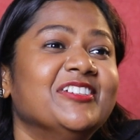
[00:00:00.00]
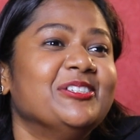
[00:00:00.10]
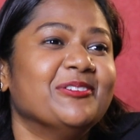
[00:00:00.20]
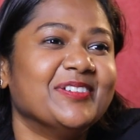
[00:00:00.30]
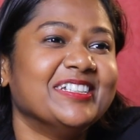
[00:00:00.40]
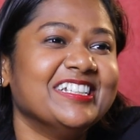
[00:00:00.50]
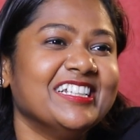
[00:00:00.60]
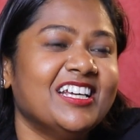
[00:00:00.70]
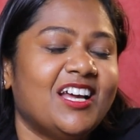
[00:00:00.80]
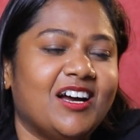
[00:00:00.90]
விஷயம் வந்து
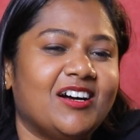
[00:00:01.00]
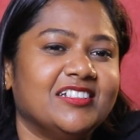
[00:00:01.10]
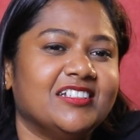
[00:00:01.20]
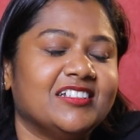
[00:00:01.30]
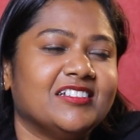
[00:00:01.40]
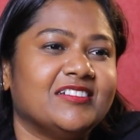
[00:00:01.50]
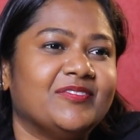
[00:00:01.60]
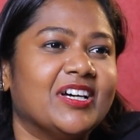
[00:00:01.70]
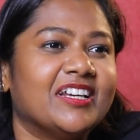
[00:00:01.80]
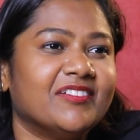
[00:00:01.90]
அந்த
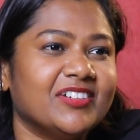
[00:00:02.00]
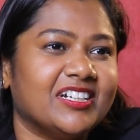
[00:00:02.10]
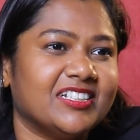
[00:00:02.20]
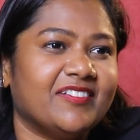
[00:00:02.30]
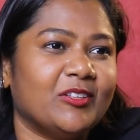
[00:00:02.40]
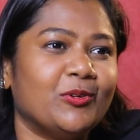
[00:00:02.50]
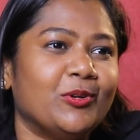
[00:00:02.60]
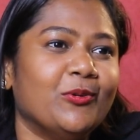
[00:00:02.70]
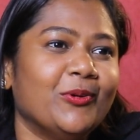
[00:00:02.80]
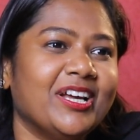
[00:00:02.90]
வரவங்க அதாவது
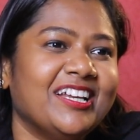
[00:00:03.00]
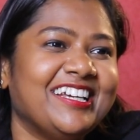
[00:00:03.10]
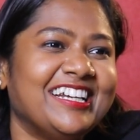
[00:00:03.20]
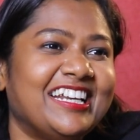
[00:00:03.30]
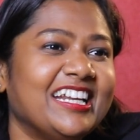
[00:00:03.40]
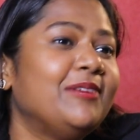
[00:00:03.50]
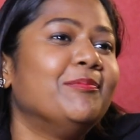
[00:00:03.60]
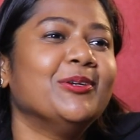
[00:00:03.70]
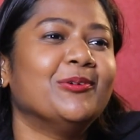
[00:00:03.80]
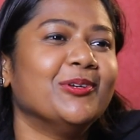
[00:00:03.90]
ஒரு நோயாளிக்கு
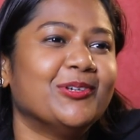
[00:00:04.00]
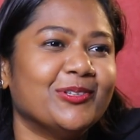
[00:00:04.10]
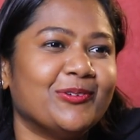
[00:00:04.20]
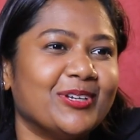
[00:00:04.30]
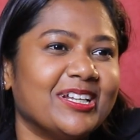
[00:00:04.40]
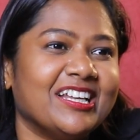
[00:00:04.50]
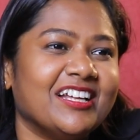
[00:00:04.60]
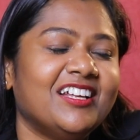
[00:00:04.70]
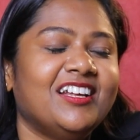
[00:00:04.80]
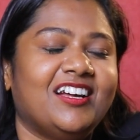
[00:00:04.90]
ட்ரீட்மெண்ட் கொடுக்கறது கூட இல்ல
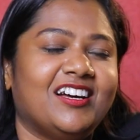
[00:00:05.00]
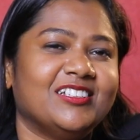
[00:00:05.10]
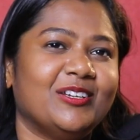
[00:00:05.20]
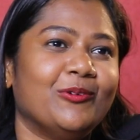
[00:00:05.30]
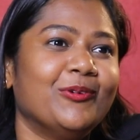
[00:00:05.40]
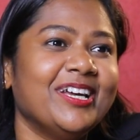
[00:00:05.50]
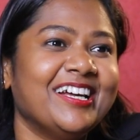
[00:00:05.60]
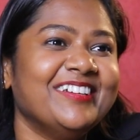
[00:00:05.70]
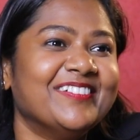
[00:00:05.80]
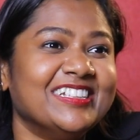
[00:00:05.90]
அந்த
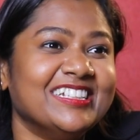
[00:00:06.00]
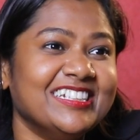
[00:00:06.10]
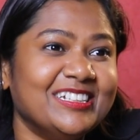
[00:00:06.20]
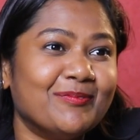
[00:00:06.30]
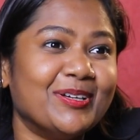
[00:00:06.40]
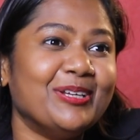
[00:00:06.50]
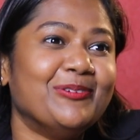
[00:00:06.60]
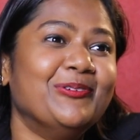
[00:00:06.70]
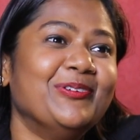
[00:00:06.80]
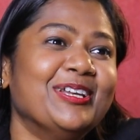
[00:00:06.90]
நோயாளி வந்து இந்த மாதிரி
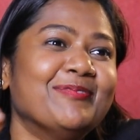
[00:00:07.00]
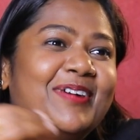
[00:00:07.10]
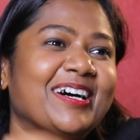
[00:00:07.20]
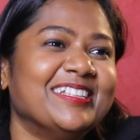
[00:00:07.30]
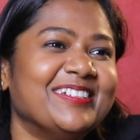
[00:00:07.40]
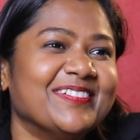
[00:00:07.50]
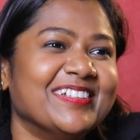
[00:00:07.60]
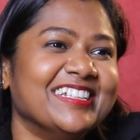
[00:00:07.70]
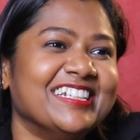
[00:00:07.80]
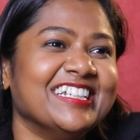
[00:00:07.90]
கூகுள பாத்துட்டு
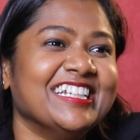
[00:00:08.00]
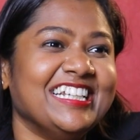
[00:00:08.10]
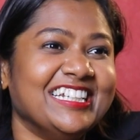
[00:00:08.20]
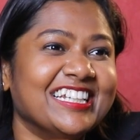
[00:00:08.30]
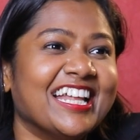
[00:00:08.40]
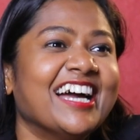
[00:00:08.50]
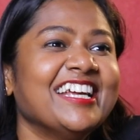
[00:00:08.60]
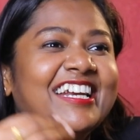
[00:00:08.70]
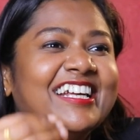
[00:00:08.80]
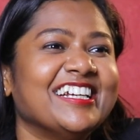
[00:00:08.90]
வந்துட்டு இதுதான்
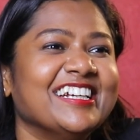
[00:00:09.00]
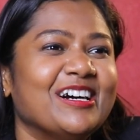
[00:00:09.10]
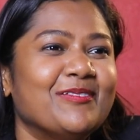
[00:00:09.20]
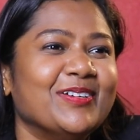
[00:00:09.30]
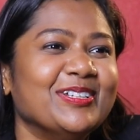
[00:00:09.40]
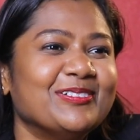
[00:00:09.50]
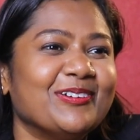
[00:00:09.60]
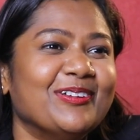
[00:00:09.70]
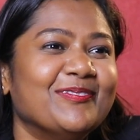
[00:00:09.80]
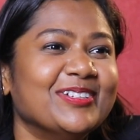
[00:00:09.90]
எனக்கு அப்படின்னு
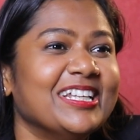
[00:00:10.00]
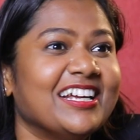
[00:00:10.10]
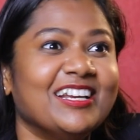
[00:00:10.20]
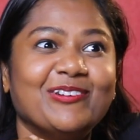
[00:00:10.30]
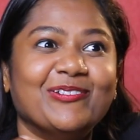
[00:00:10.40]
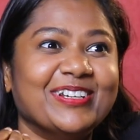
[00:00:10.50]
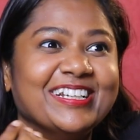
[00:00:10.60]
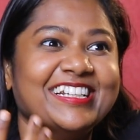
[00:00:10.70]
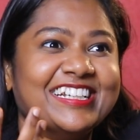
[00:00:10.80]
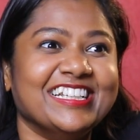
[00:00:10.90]
சொல்லும் போது எங்களுக்கு ஒரு
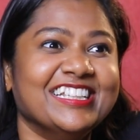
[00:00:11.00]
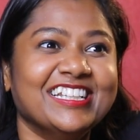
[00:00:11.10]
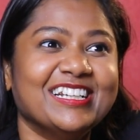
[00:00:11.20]
இது